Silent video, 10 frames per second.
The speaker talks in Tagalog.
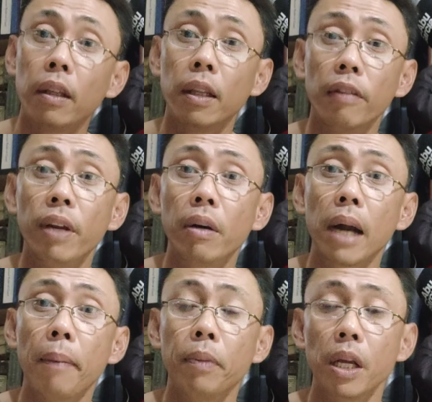to DV
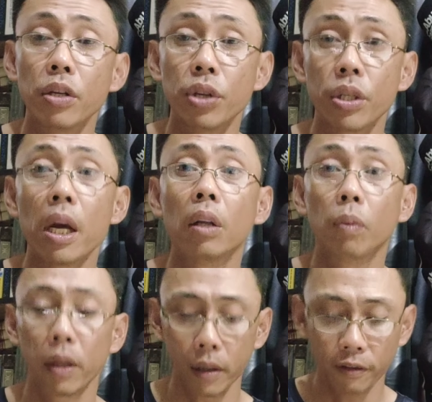craft and just
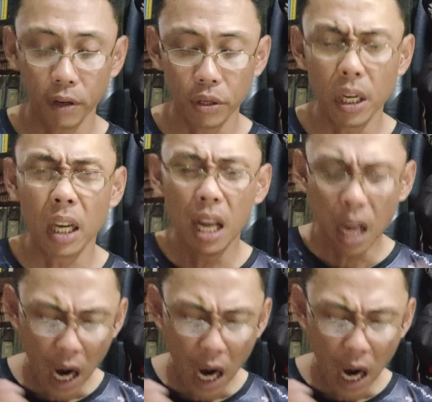add water fishing.